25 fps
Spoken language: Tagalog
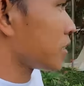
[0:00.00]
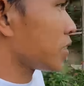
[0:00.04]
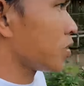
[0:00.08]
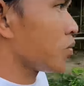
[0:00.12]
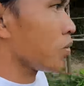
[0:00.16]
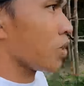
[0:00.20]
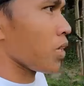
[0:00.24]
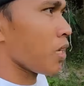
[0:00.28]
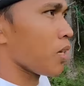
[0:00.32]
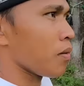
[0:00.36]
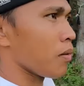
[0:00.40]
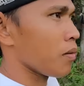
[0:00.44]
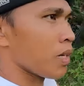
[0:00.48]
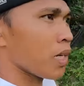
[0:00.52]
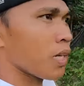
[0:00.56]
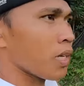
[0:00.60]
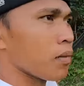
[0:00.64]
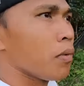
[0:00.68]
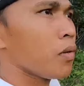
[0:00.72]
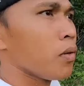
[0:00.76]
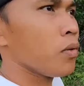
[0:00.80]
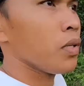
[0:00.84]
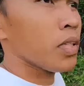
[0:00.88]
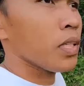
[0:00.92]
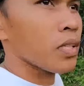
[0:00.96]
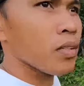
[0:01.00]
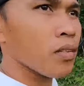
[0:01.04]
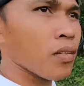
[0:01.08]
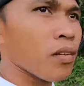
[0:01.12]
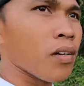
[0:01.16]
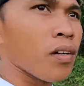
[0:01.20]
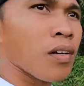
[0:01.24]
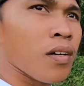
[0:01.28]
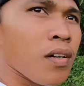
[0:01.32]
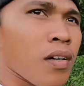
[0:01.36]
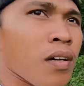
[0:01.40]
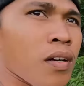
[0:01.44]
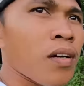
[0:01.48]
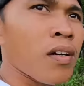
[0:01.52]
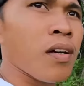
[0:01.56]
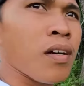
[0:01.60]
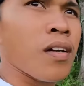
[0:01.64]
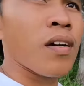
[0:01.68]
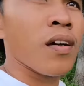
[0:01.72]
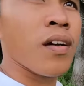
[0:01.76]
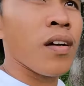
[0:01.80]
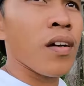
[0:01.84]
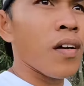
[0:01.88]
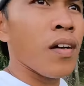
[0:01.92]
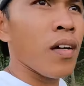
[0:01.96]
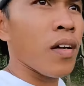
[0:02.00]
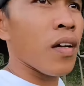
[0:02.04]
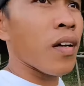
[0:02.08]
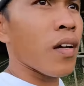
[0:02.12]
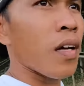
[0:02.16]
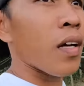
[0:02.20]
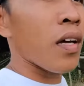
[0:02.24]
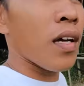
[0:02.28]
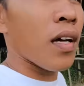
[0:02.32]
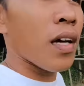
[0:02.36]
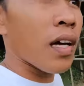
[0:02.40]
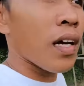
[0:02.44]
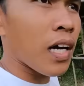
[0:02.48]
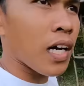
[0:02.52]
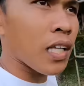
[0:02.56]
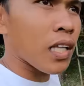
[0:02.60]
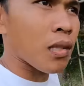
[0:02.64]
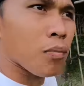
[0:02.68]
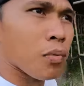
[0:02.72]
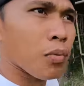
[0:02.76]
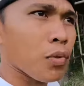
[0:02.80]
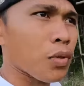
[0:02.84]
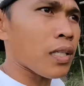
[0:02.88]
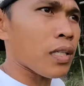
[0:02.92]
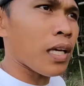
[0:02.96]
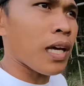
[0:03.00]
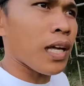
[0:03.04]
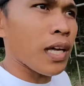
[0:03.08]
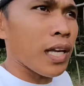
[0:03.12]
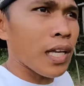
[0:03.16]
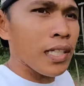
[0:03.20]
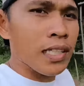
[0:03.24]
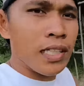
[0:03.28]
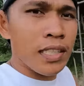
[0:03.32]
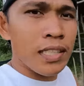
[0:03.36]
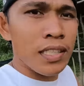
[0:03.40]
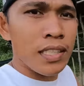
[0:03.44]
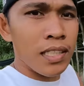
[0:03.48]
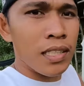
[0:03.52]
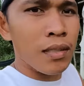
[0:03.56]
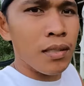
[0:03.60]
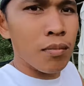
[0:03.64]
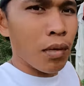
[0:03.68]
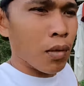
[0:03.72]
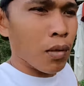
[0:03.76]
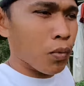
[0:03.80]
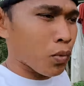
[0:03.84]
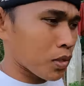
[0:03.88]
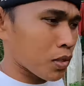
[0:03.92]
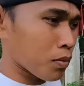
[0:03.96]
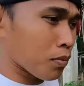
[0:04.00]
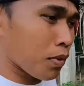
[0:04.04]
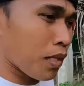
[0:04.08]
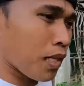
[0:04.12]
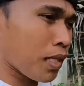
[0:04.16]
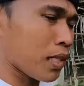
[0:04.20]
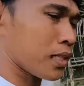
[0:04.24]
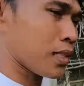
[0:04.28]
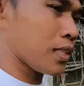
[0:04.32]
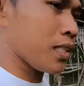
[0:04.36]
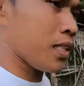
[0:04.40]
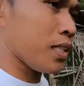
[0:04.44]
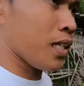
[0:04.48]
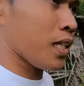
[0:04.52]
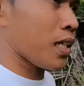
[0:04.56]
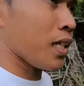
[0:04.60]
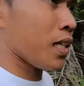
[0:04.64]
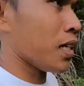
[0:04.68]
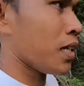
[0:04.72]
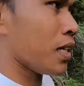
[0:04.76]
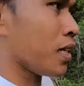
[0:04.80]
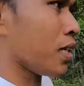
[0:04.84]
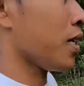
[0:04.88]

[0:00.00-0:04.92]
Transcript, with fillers: kasi wala namang kalabaw dito at puntahan natin si Bagwis mga kasinag